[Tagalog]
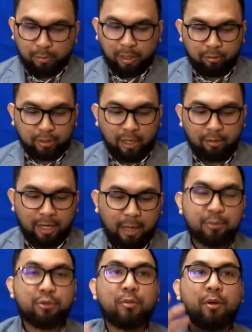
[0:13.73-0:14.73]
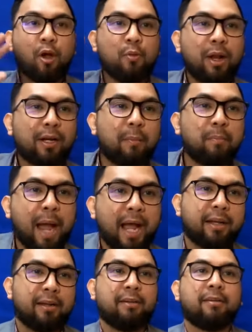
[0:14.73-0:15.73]
kung meron tayong live stream ngayon, welcome
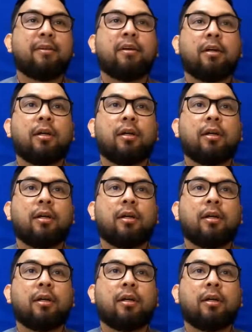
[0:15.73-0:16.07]
back.